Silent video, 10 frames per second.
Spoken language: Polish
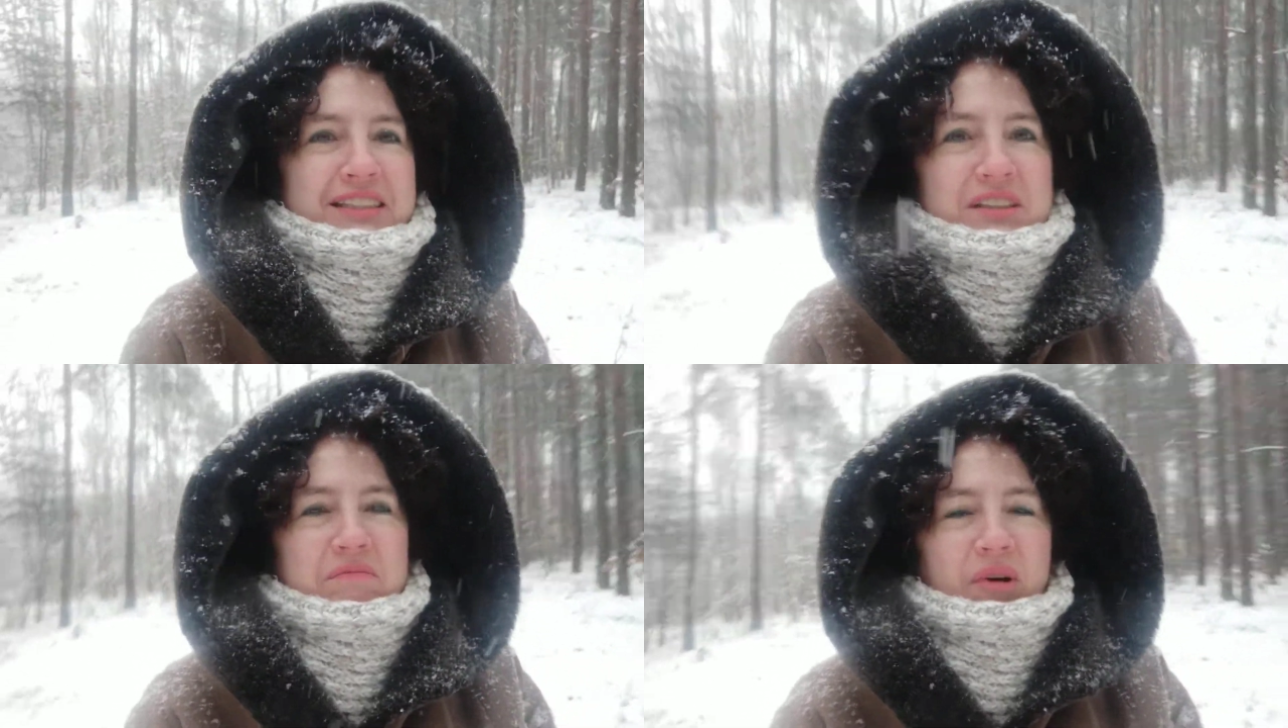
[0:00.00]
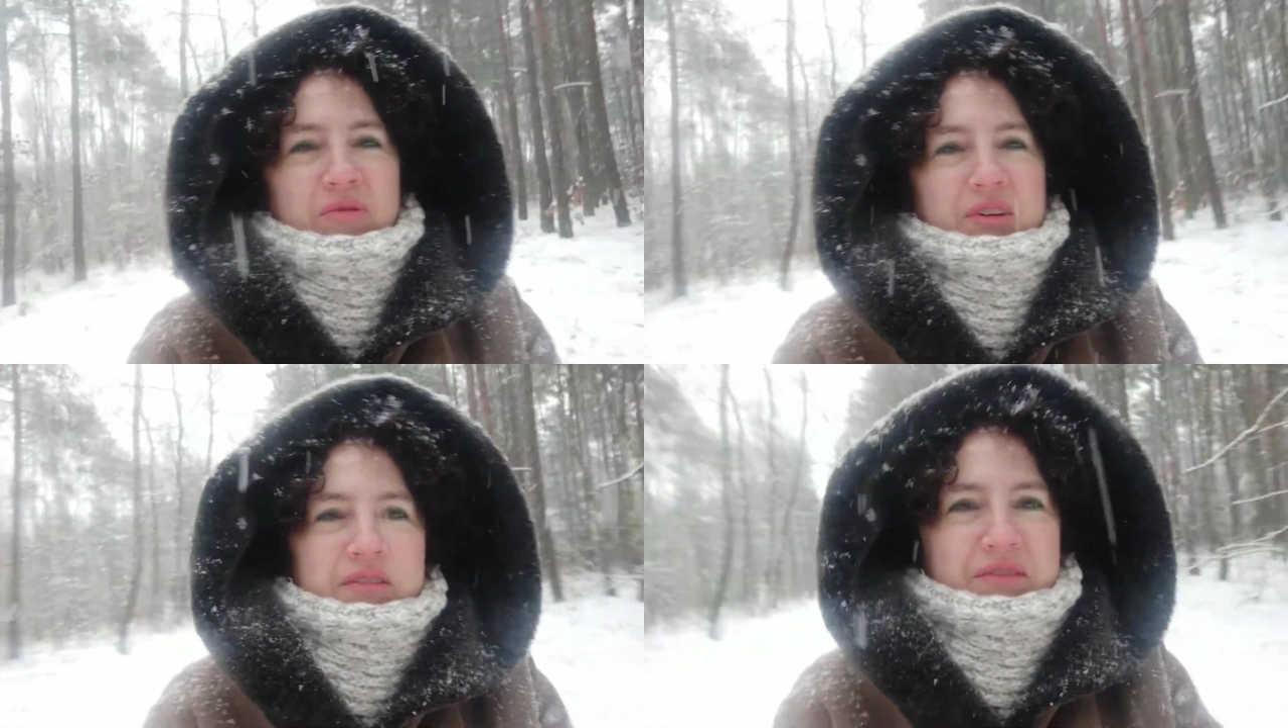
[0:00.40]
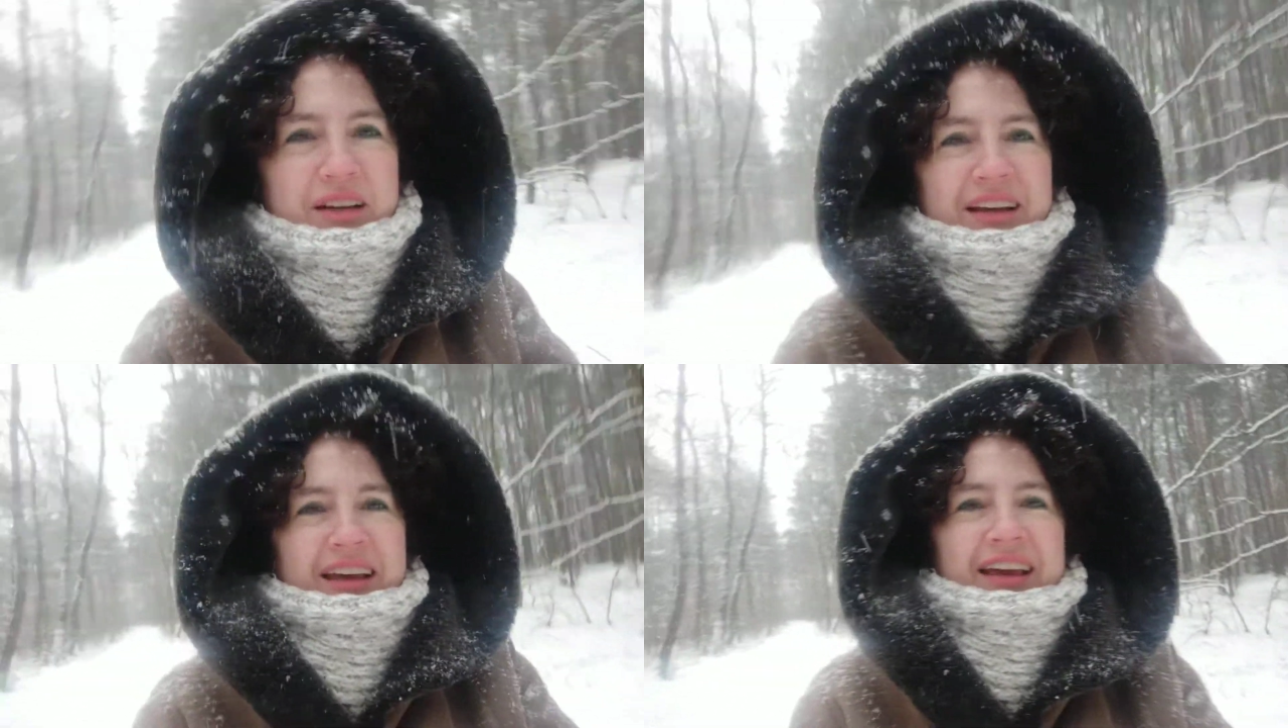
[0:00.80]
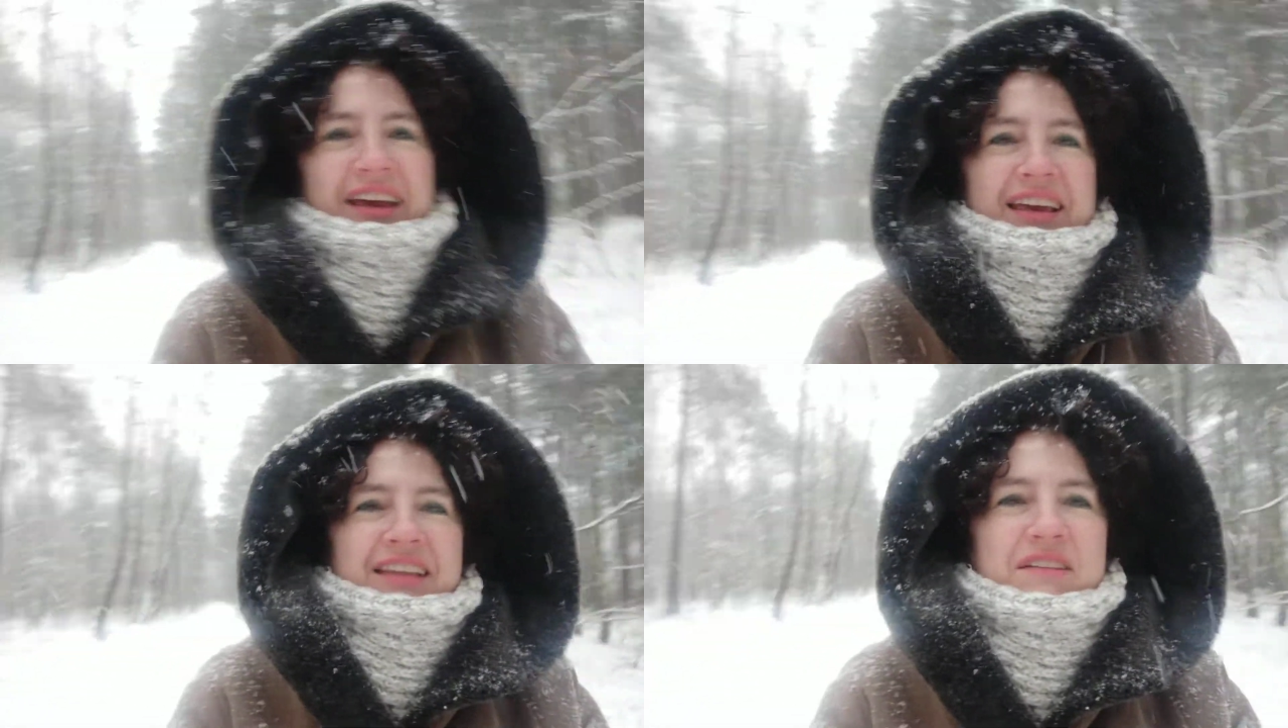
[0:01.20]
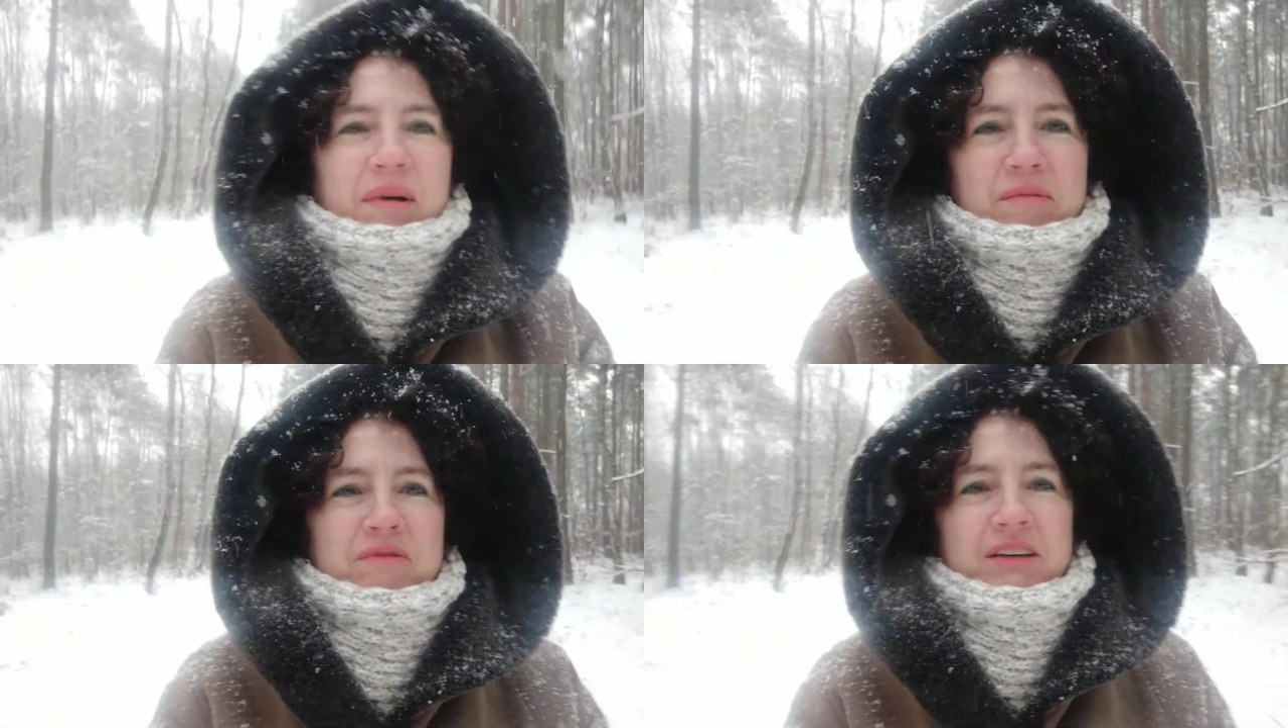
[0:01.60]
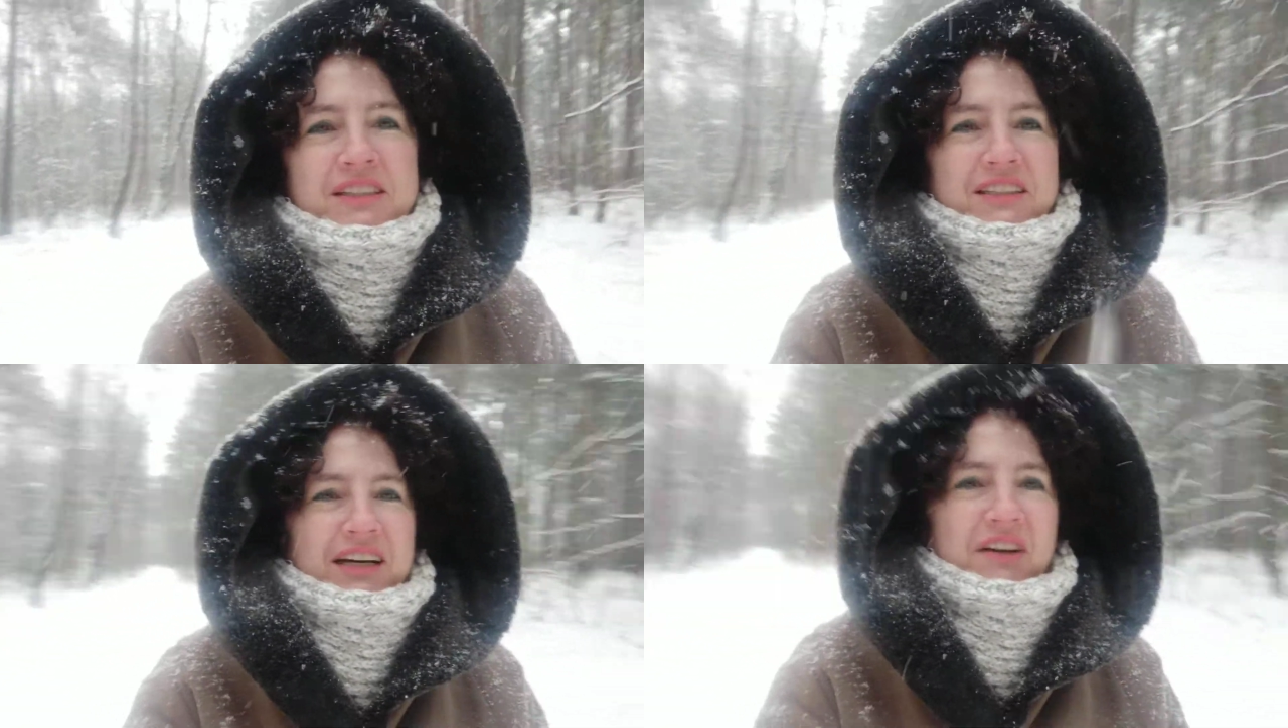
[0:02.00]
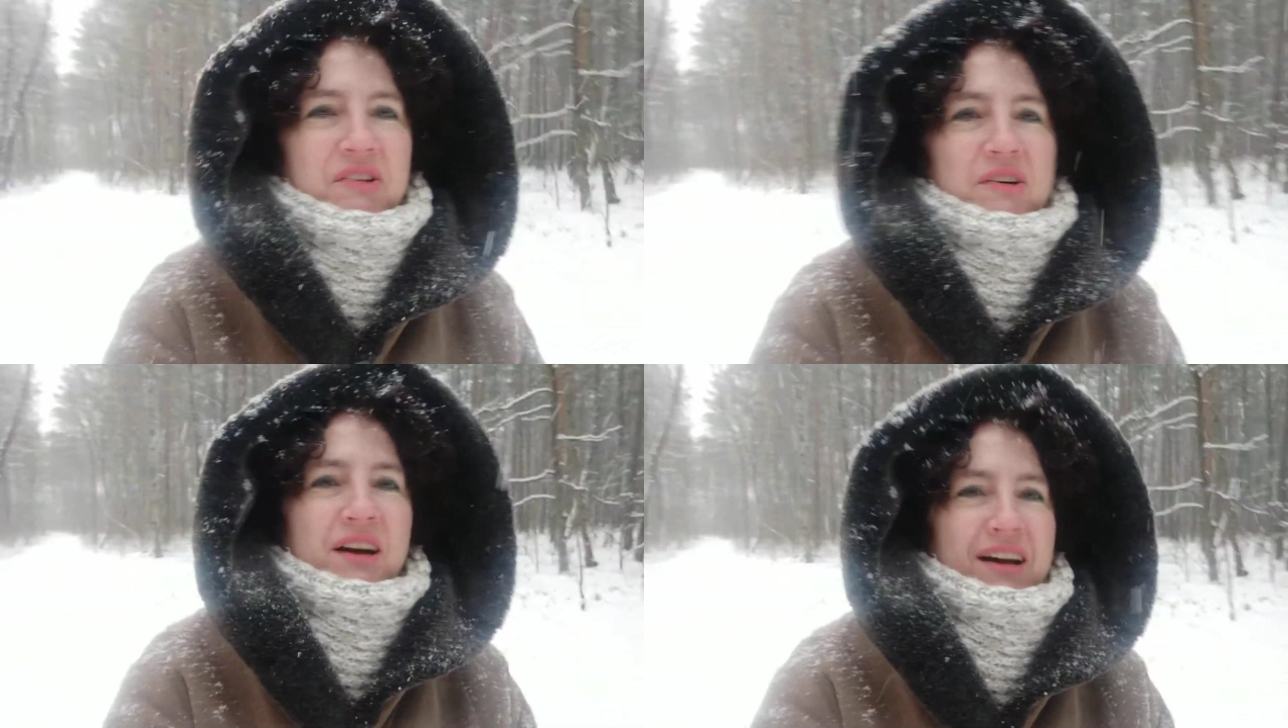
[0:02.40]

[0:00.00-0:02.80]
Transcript: zimowym, kiedy mamy właśnie taką